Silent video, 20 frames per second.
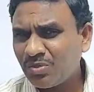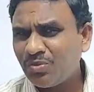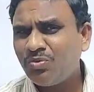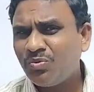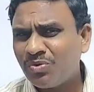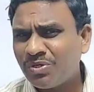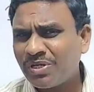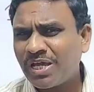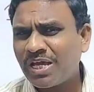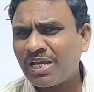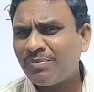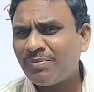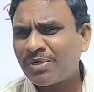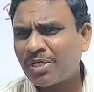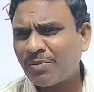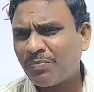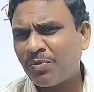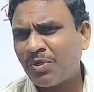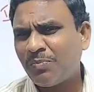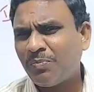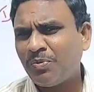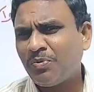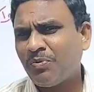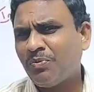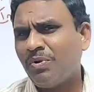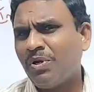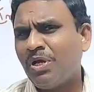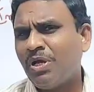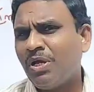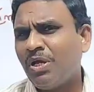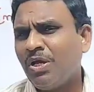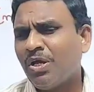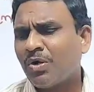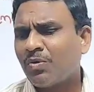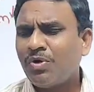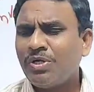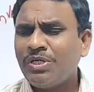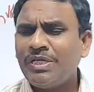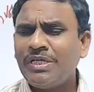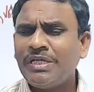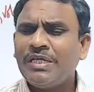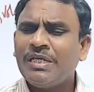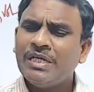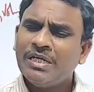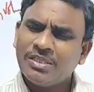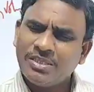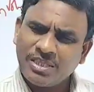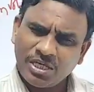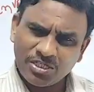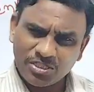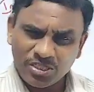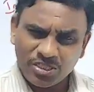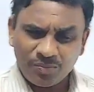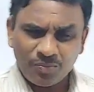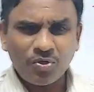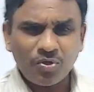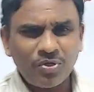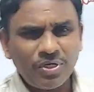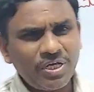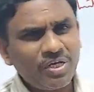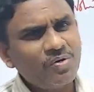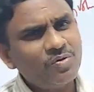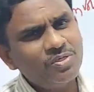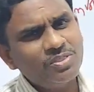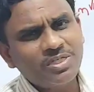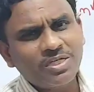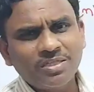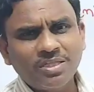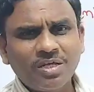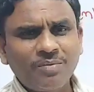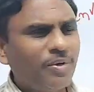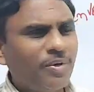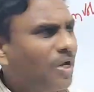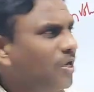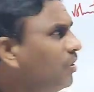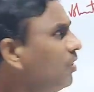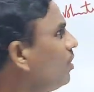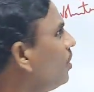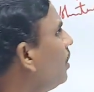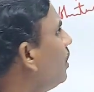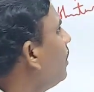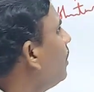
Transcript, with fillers: జరుగుతుంటాయి అన్నమాట అప్పుడప్పుడు కొన్ని దేశంలోనే కొన్ని సందర్భాల్లో